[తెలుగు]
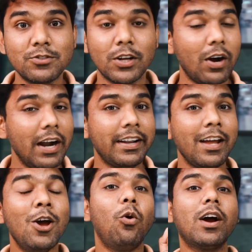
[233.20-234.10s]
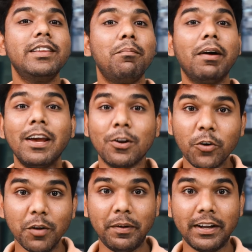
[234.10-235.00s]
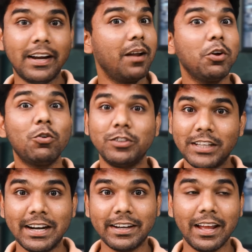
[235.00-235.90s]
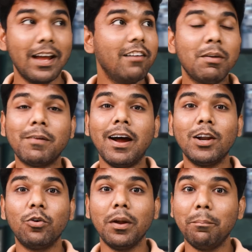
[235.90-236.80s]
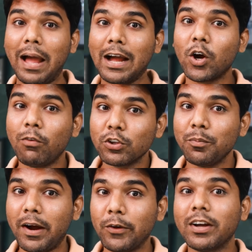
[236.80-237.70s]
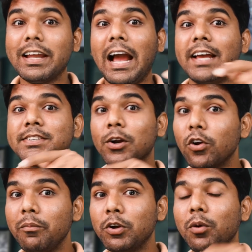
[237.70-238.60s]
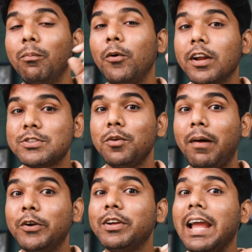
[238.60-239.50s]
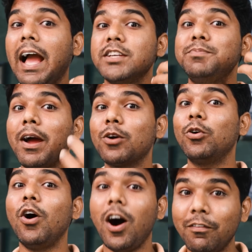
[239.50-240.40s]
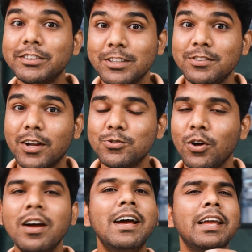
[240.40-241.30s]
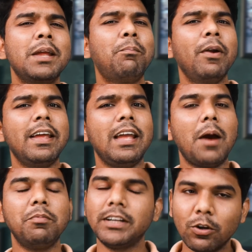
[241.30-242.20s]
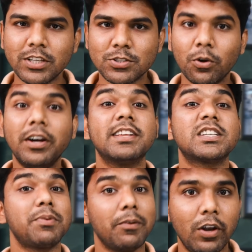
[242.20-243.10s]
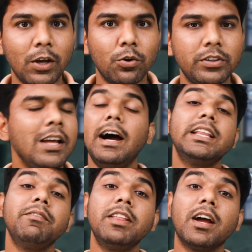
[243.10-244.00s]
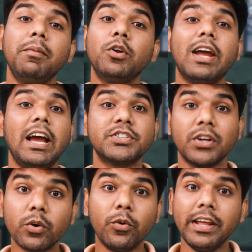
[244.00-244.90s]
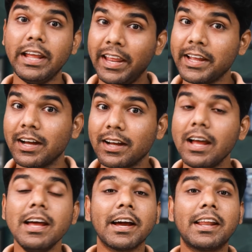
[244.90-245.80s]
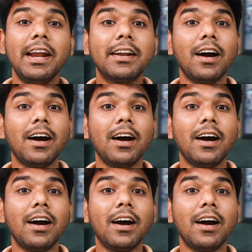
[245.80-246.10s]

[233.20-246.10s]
చేస్తారు అంటే ఒక్క దెబ్బకి రెండు పిటలు ఇక్కడ మీకు వచ్చిందంటే ఫ్లిప్కార్ట్లో ఉన్న బ్యాంక్ ఆఫర్తో పాటుగా క్యాష్ లో మీకు బోనస్తో పాటు క్యాష్ బ్యాక్ కూడా ఆఫర్ చేస్తారు సో ఇప్పుడే ఈ యాప్ని డౌన్లోడ్ చేసుకోండి డిస్క్రిప్షన్లో లింక్ ఉంది అదేవిధంగా మీరు క్యాష్ కార్డ్ నుండి ఏకంగా క్రెడిట్